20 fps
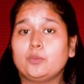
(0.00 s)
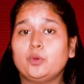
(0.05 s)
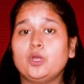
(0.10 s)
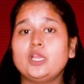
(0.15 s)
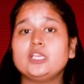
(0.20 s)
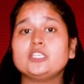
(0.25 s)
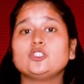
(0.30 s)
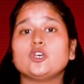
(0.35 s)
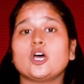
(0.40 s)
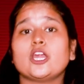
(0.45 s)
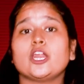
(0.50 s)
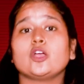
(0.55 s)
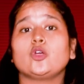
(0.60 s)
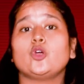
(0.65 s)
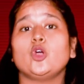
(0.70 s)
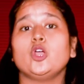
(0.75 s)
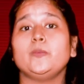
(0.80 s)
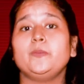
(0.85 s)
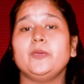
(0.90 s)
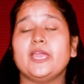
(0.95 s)
पुलिस द्वारा
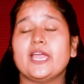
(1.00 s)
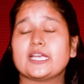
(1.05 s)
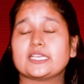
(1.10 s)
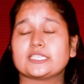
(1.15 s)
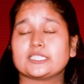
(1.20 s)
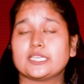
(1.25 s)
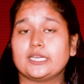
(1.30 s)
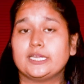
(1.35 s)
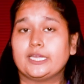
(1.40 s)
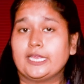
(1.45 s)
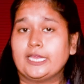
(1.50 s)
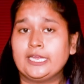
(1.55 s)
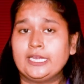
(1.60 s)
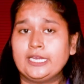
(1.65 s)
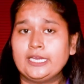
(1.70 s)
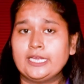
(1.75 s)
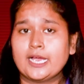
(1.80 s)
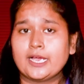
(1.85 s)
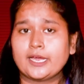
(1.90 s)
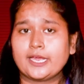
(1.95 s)
कोई भी एक्शन नहीं
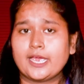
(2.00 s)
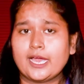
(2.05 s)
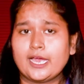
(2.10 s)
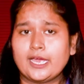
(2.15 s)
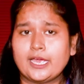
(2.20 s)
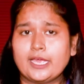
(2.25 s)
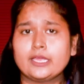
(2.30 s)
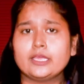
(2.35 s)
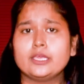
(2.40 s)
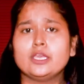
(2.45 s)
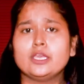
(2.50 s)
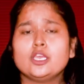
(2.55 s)
लिया गया है